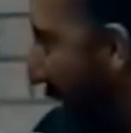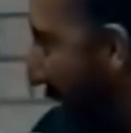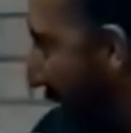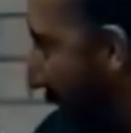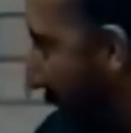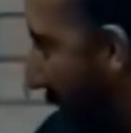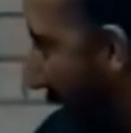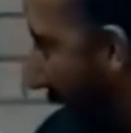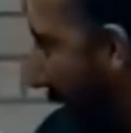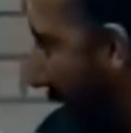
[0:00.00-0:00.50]
ya da
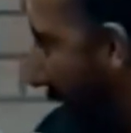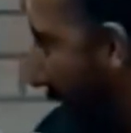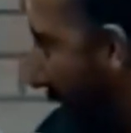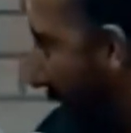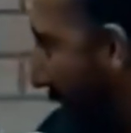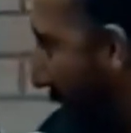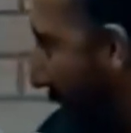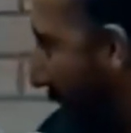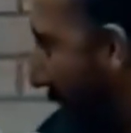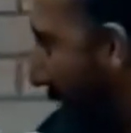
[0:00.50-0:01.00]
iz
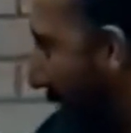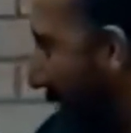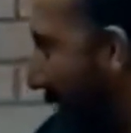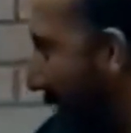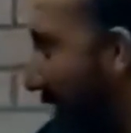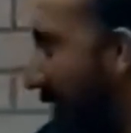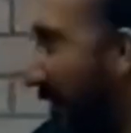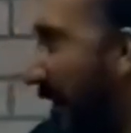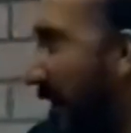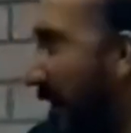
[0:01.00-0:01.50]
bırakırsa
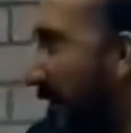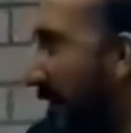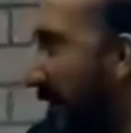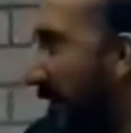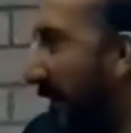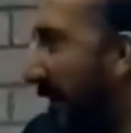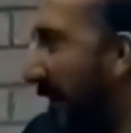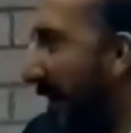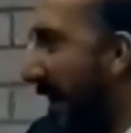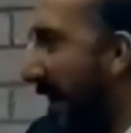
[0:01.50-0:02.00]

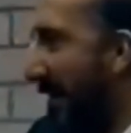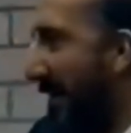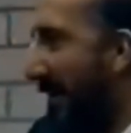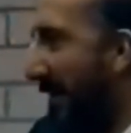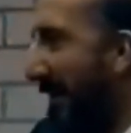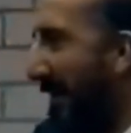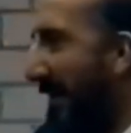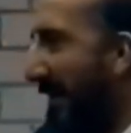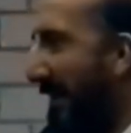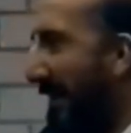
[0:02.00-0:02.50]
kısasa
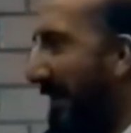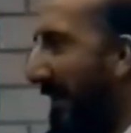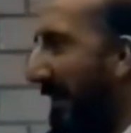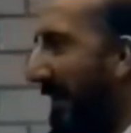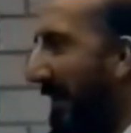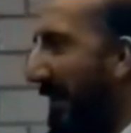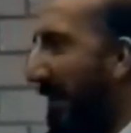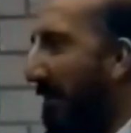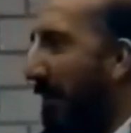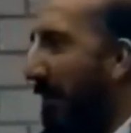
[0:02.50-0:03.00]
girer.
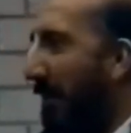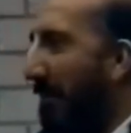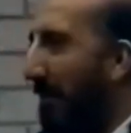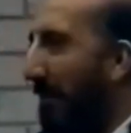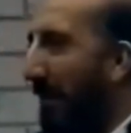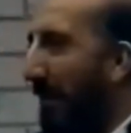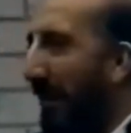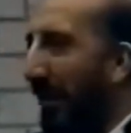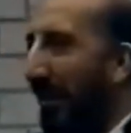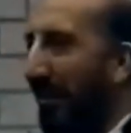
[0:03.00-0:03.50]

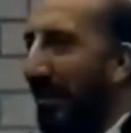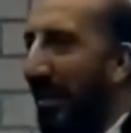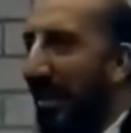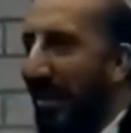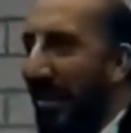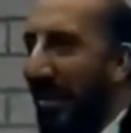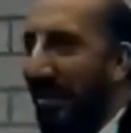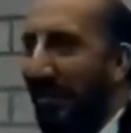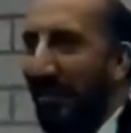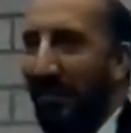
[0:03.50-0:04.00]
İmama
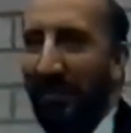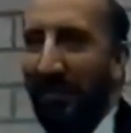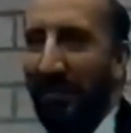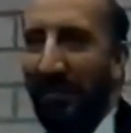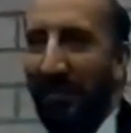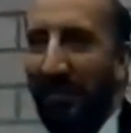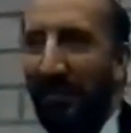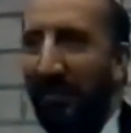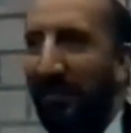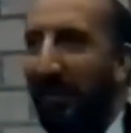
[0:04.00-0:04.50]
giderler.
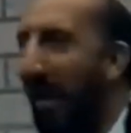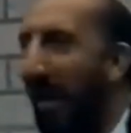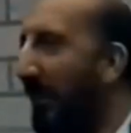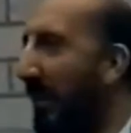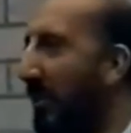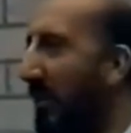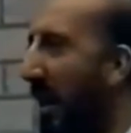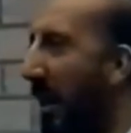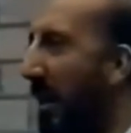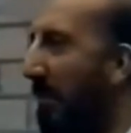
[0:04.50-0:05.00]

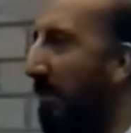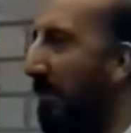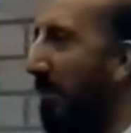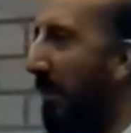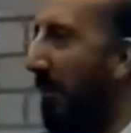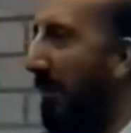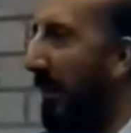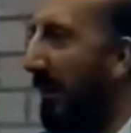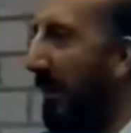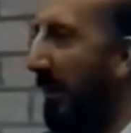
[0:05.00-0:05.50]
Hem de cami
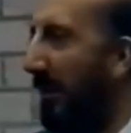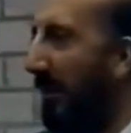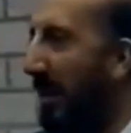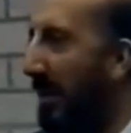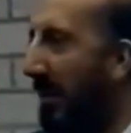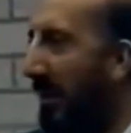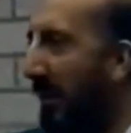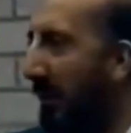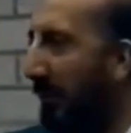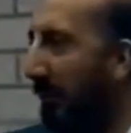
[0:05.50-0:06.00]
imamına
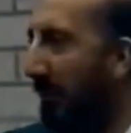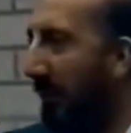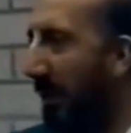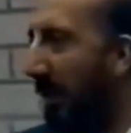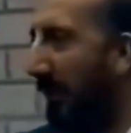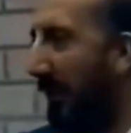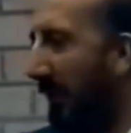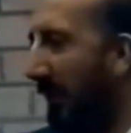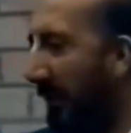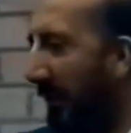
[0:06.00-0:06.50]
gider hanım
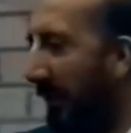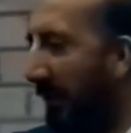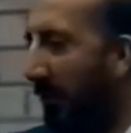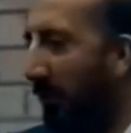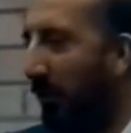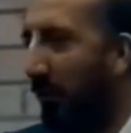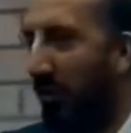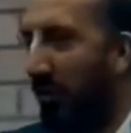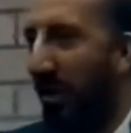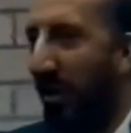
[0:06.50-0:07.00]
der ki
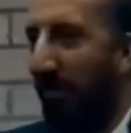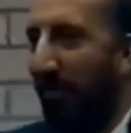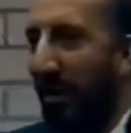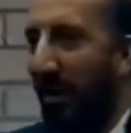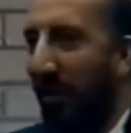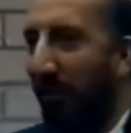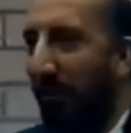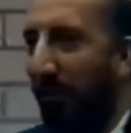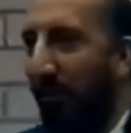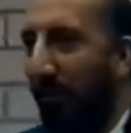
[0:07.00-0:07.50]

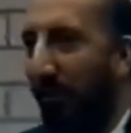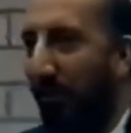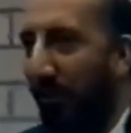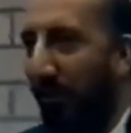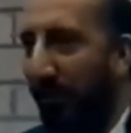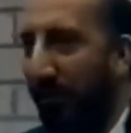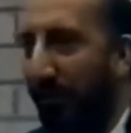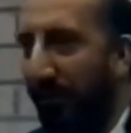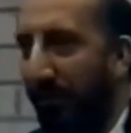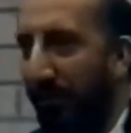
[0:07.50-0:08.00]
kocam bana
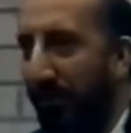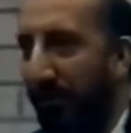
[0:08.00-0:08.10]
vurdu.